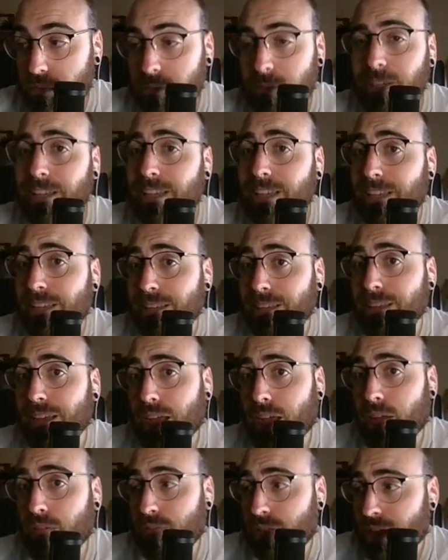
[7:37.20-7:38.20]
mm,
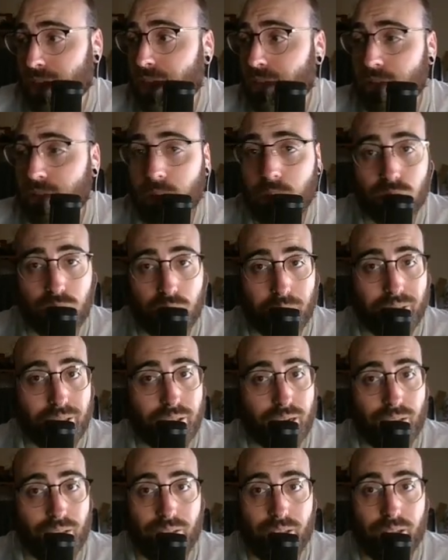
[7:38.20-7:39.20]
al final había mucha
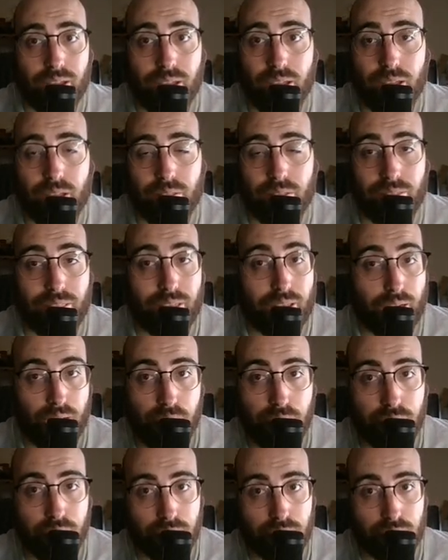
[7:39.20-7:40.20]
mezcla de, de
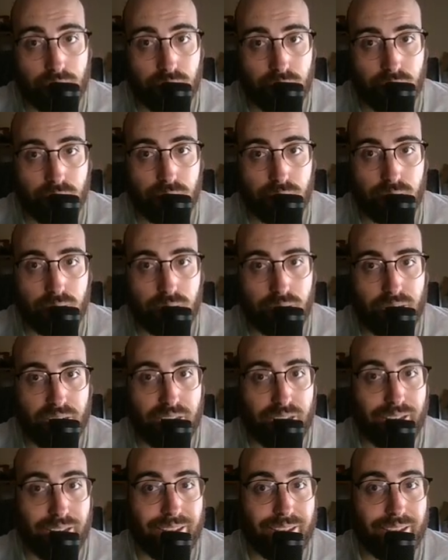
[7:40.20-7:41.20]
razas
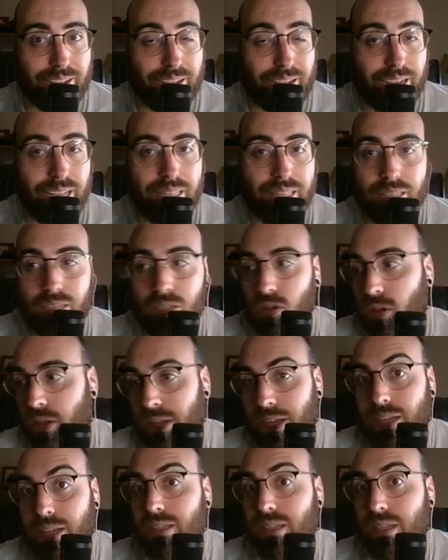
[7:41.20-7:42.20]
entre gigantes, no
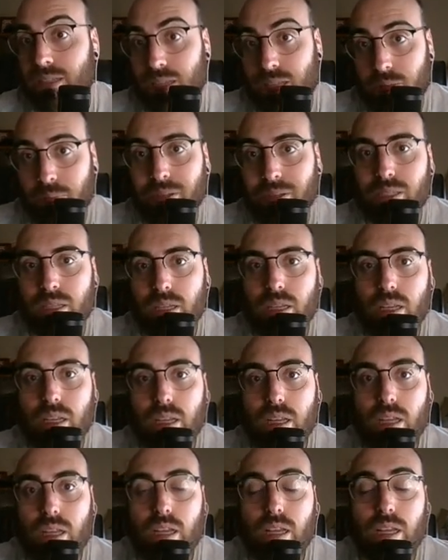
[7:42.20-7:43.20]
gigantes y demás.
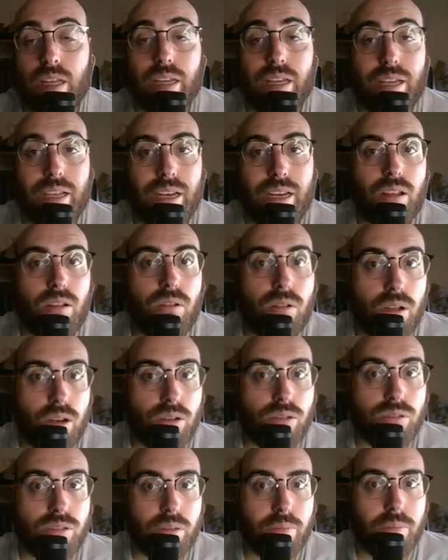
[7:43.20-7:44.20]
Y creo que
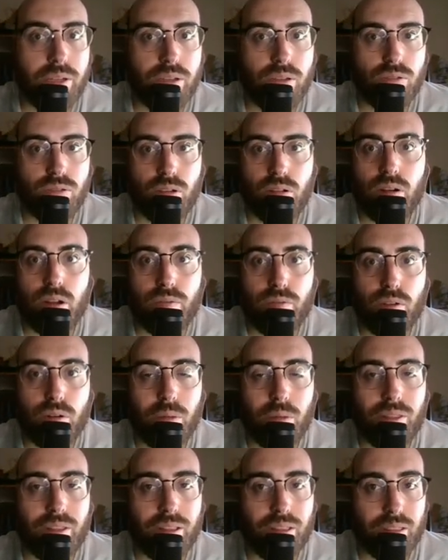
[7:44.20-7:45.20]
los tamaños eran una
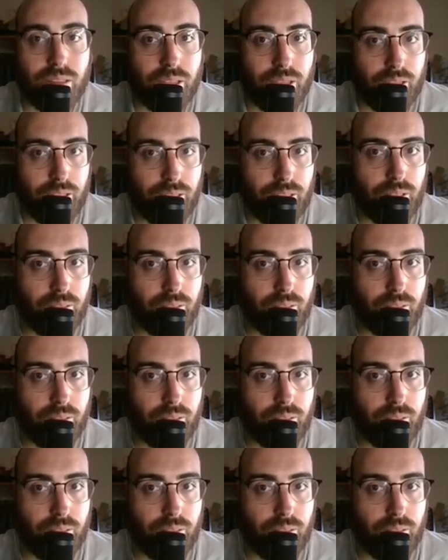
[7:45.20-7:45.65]
forma de,